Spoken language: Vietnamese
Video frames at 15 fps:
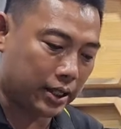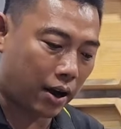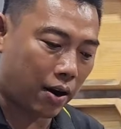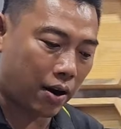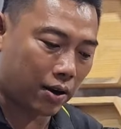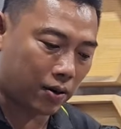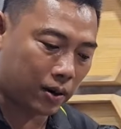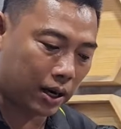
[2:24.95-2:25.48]

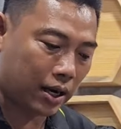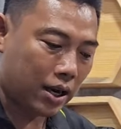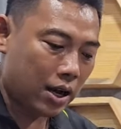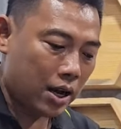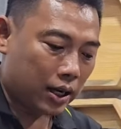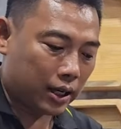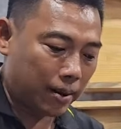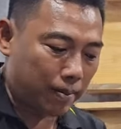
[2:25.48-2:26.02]
sò luôn á
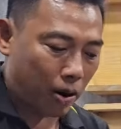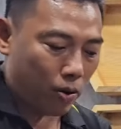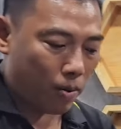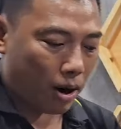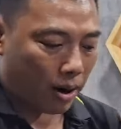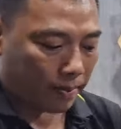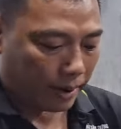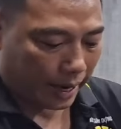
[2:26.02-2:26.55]
cái mẫu
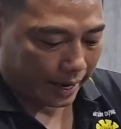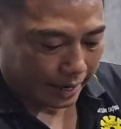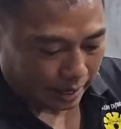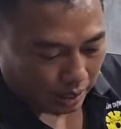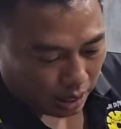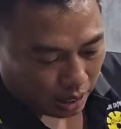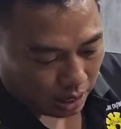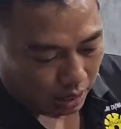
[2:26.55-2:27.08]
bơm
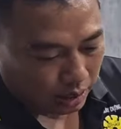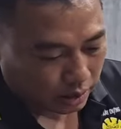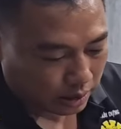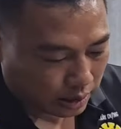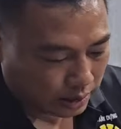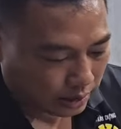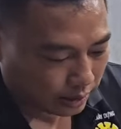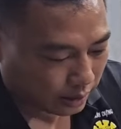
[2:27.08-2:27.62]
này à, nó,